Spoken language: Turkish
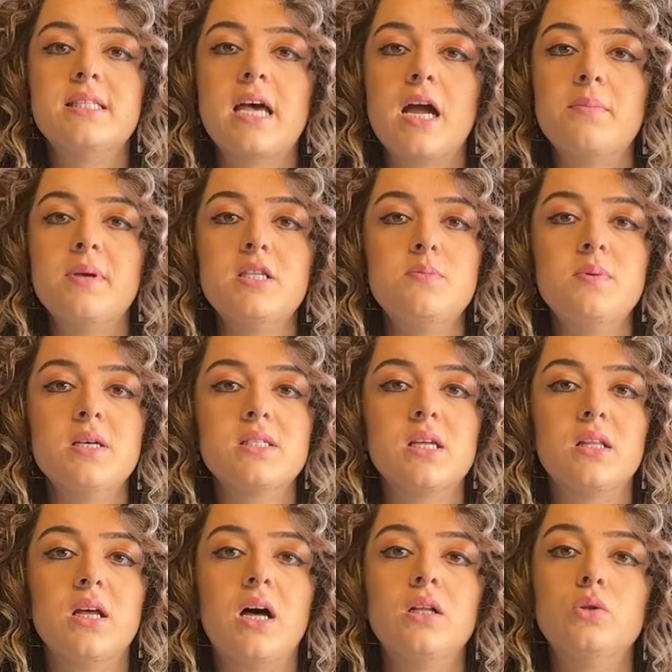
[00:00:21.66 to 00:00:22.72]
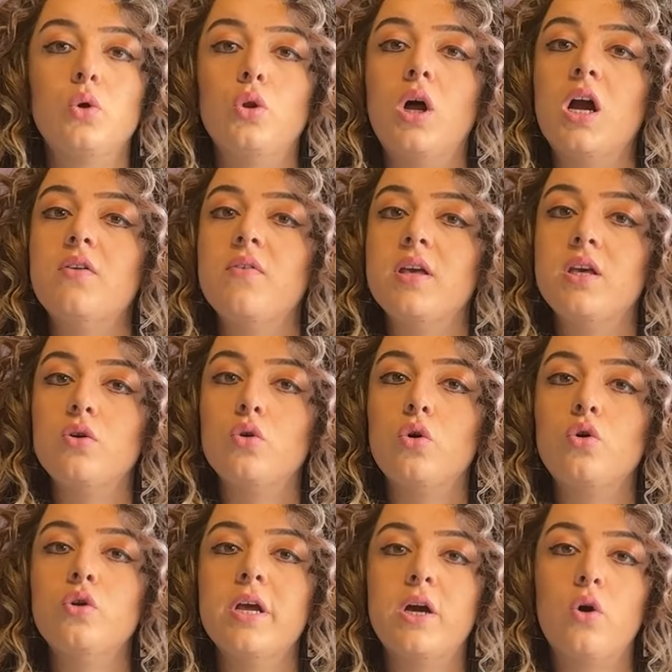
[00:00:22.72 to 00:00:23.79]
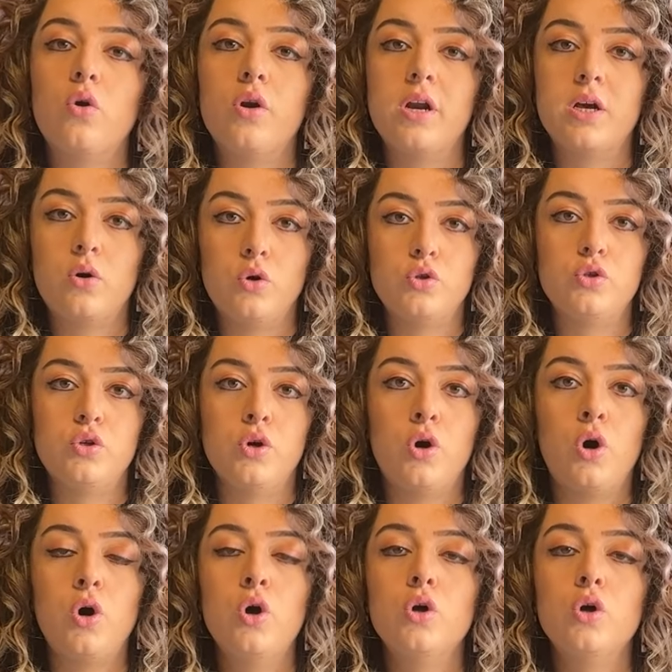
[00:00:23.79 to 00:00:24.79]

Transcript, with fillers: Serbest piyasada dolar ve euro rekorlara koşuyor.